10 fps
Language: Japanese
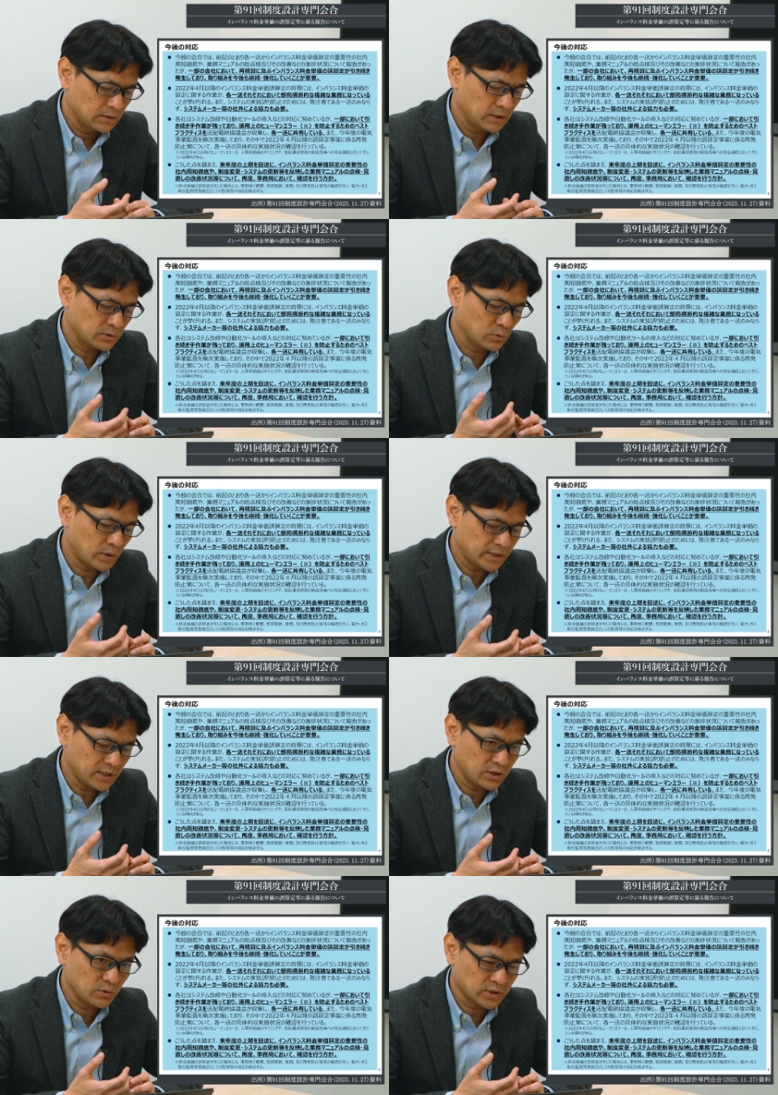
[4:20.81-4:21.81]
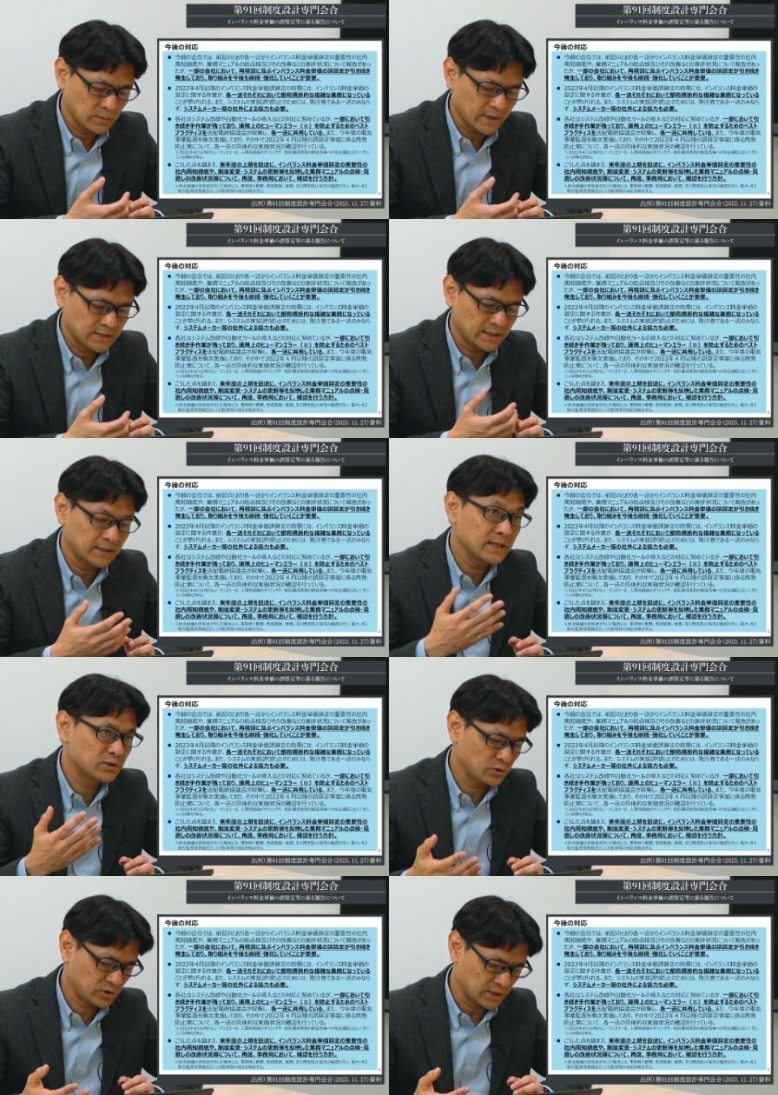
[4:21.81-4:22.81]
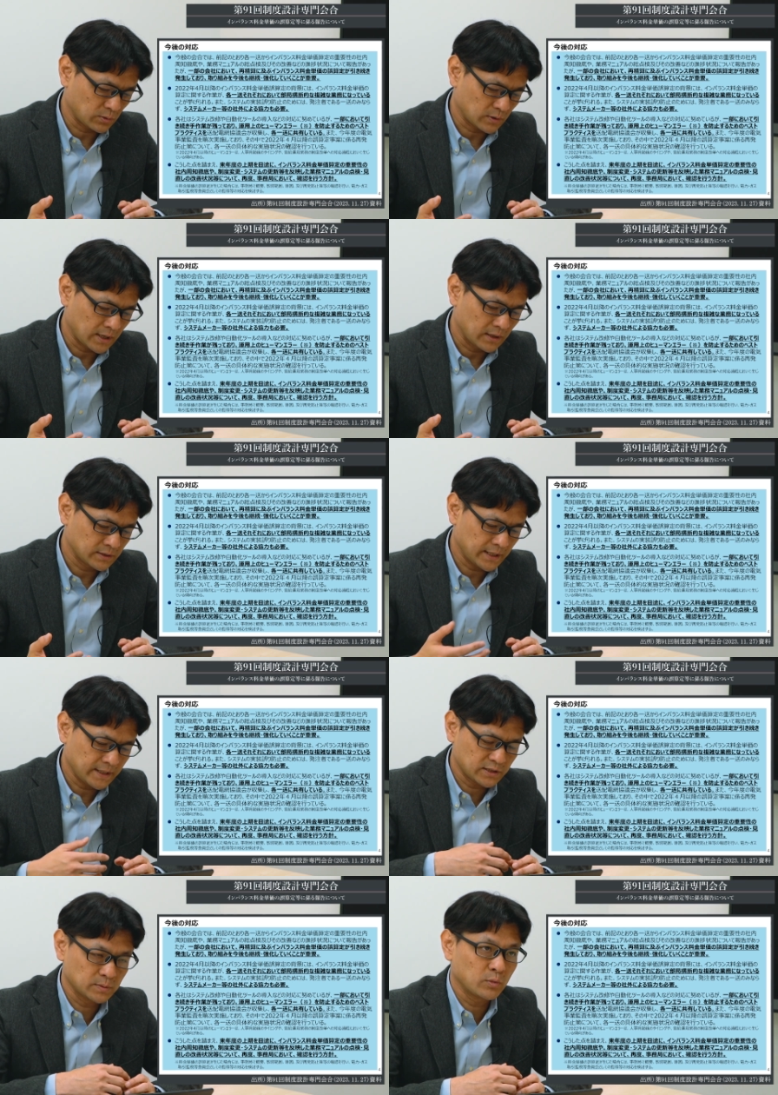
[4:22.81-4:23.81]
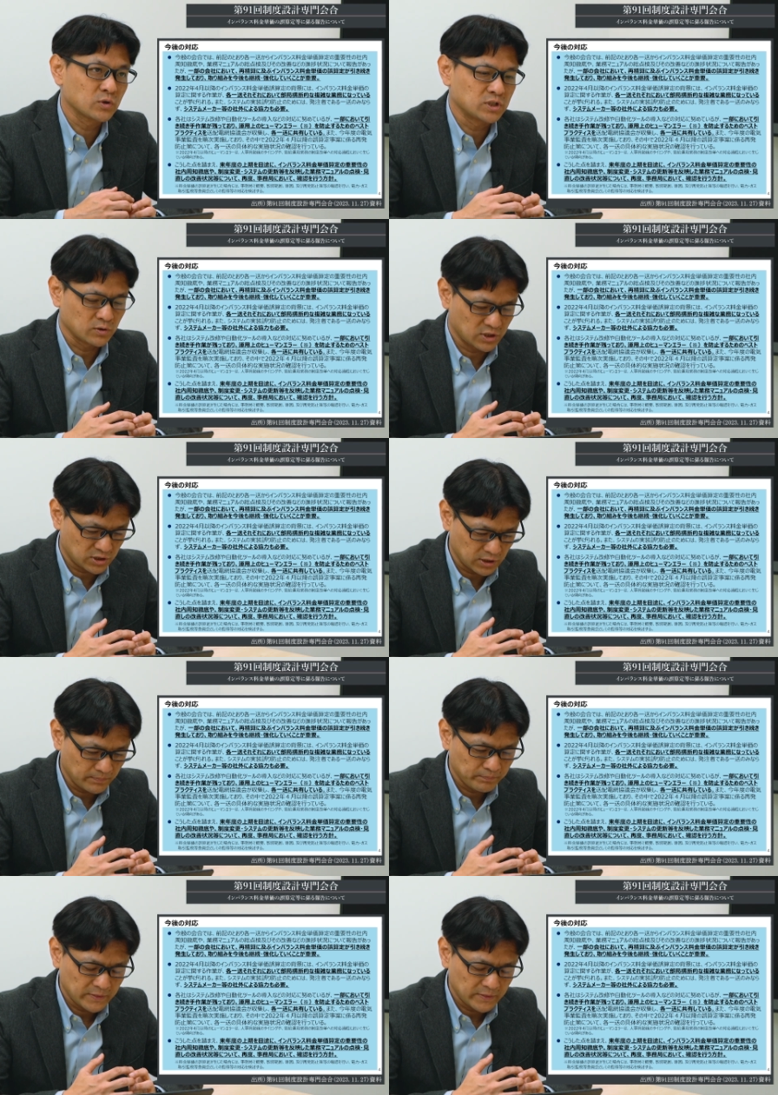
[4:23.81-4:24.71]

で、送配電事業者では、社内通知だとか、再発防止の実施、